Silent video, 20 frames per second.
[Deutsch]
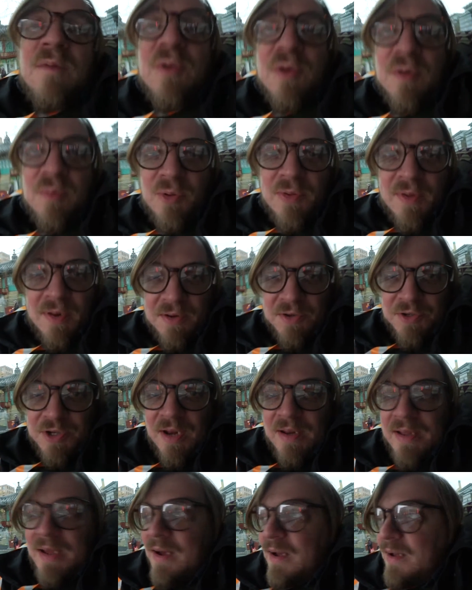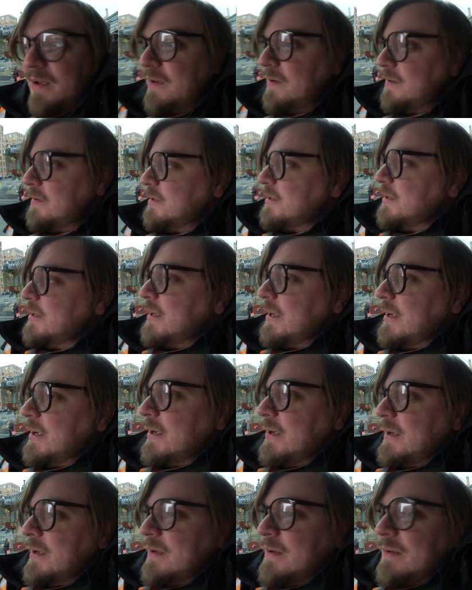Von der Bushaltestelle hier rein.
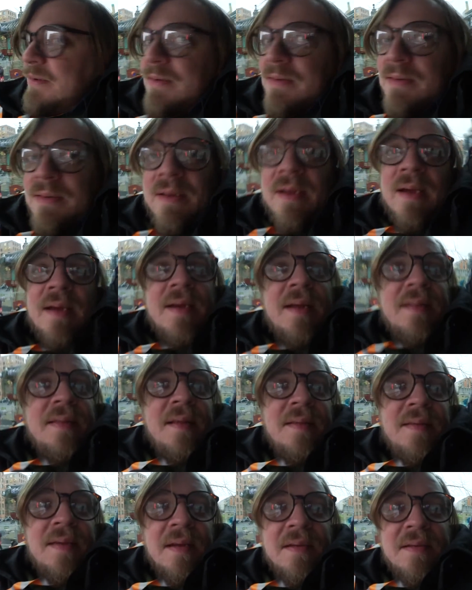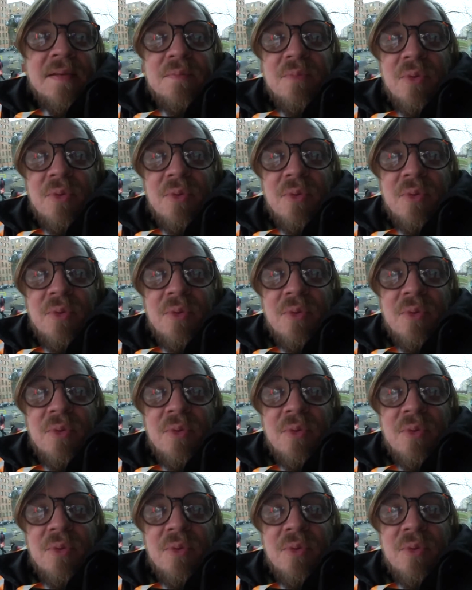Äh, jetzt ist hier nicht